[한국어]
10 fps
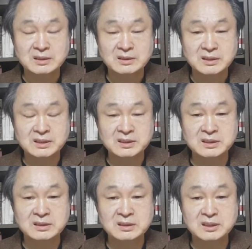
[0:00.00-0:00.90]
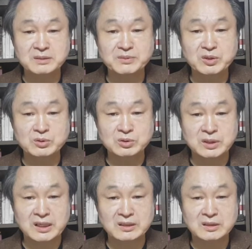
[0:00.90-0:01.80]
그래서 김태호
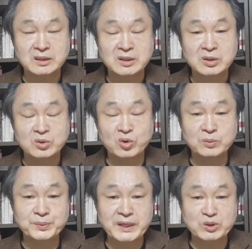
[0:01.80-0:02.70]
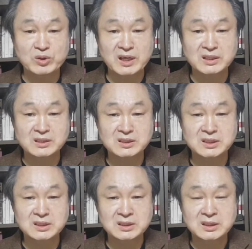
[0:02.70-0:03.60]
수사관을 골프
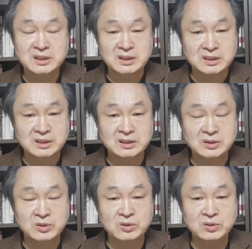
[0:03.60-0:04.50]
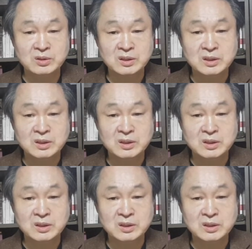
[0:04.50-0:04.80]
해동이라든지 그리고